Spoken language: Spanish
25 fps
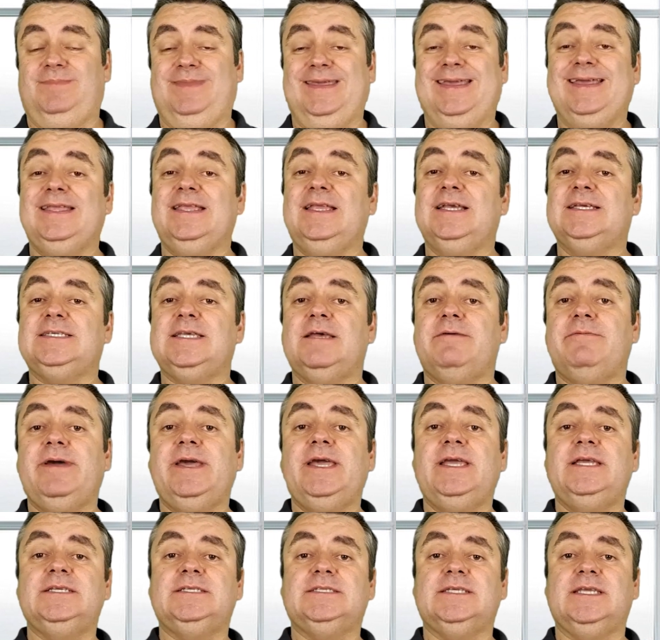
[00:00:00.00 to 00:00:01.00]
Bien, ya
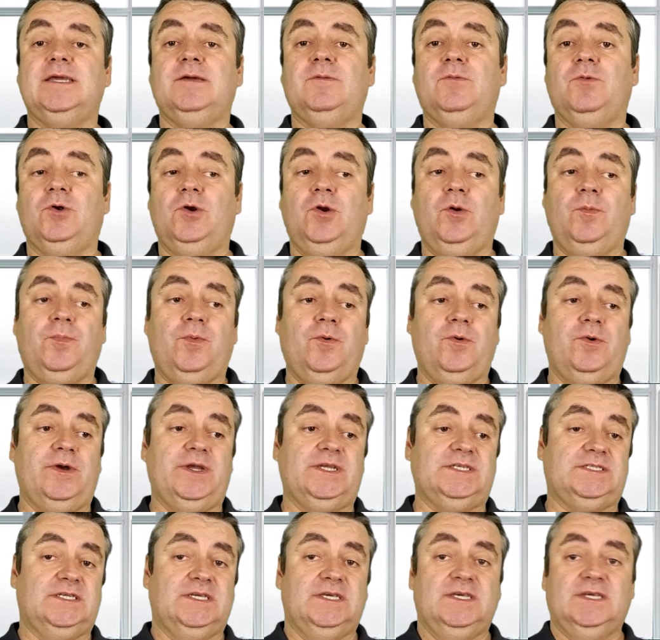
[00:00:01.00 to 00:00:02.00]
sabéis que, bueno,
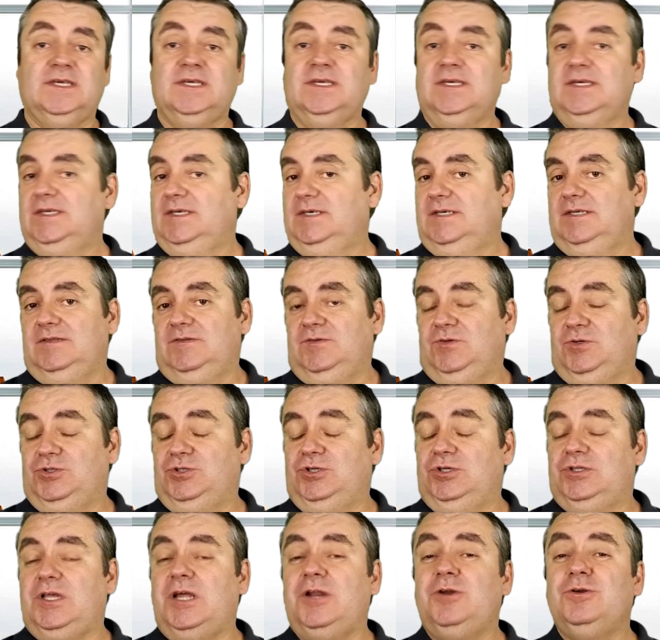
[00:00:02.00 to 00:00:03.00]
pues
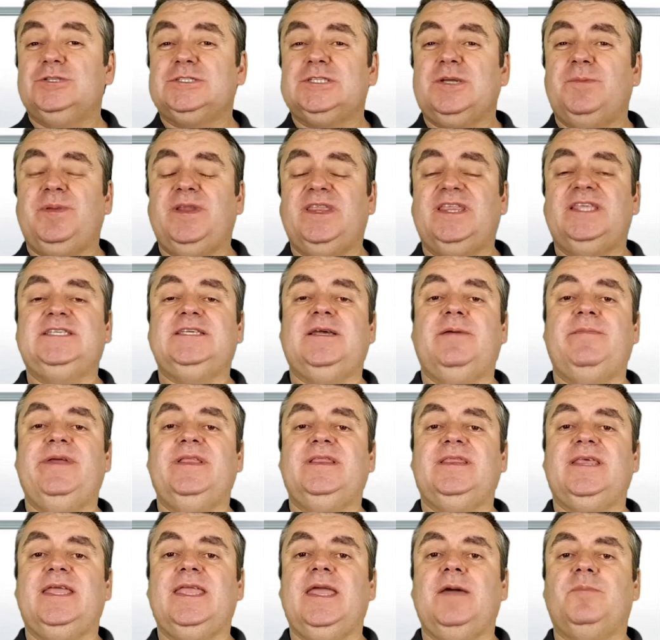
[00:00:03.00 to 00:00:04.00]
Toyota no es que
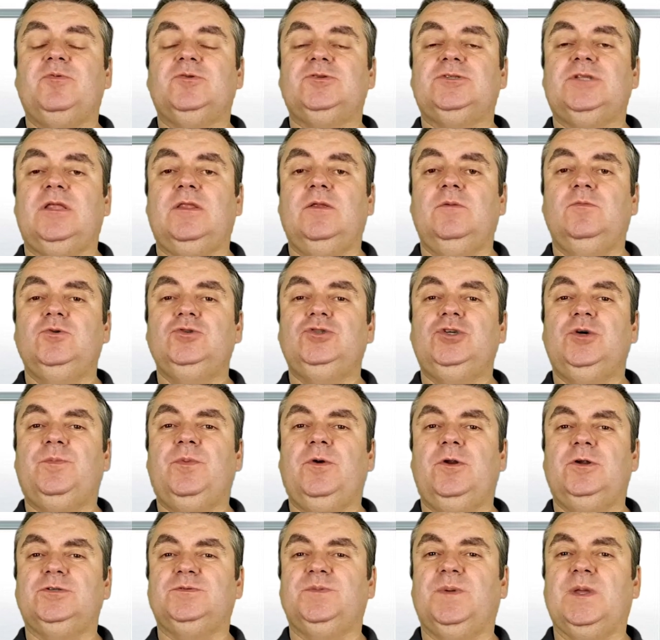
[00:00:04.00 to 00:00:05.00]
precisamente haya apostado
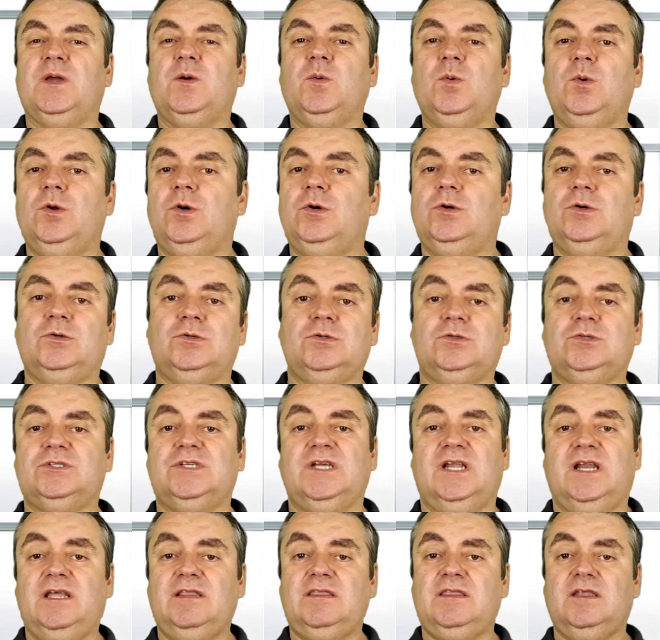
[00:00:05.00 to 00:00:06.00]
mucho por los
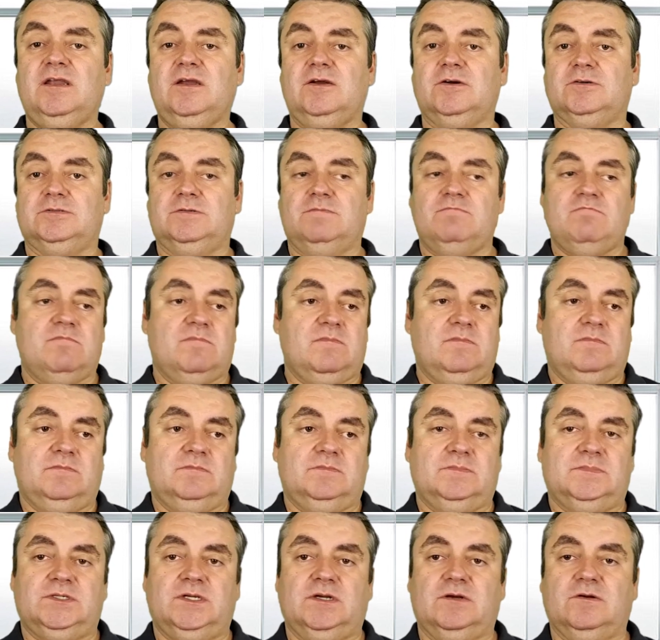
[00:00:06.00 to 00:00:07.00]
vehículos eléctricos.
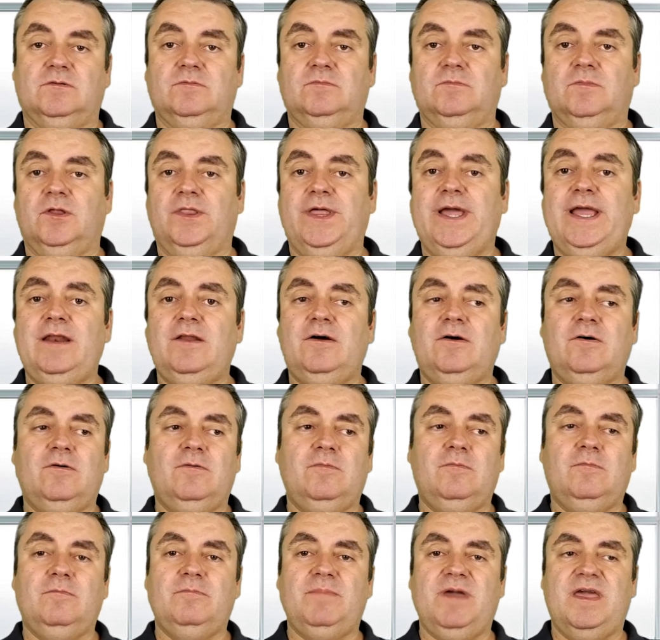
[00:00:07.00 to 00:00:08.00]
O sea, con un
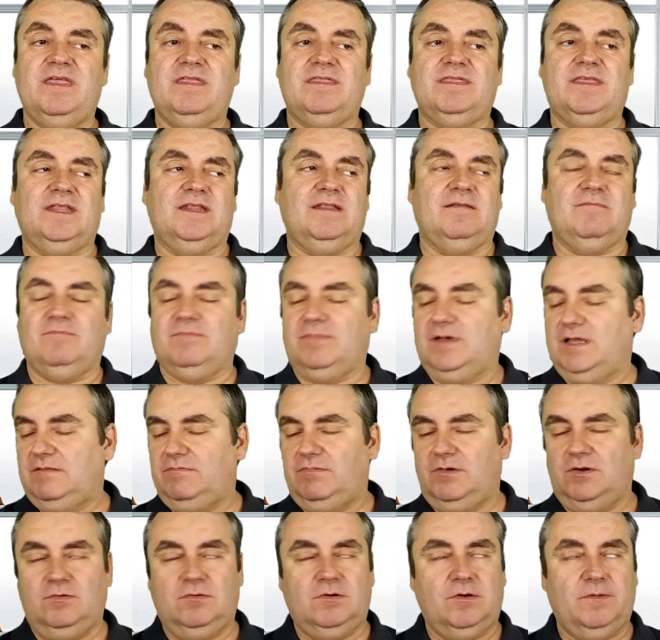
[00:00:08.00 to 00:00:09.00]
modelo, un BC,
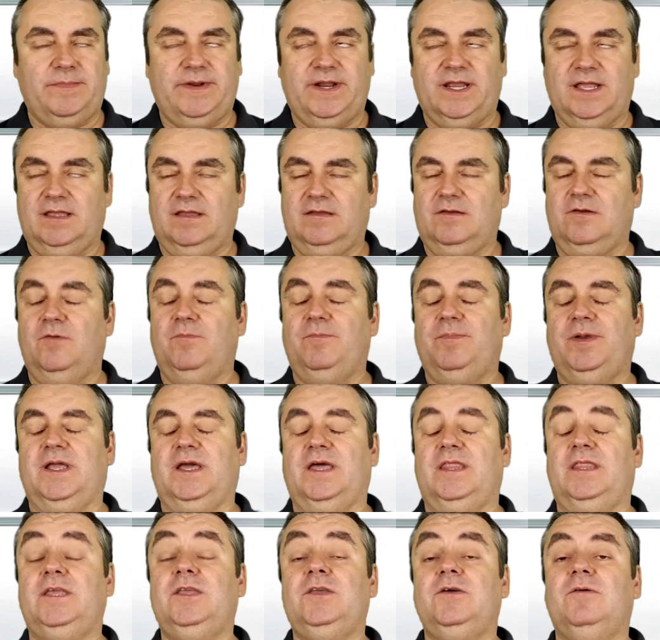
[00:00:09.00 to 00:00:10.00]
que es bueno, un nombre
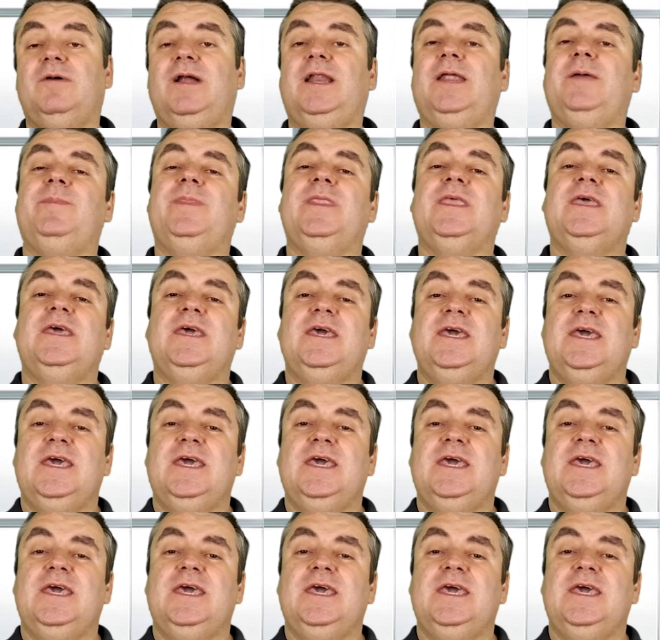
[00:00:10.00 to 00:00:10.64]
complicadillo, ¿vale?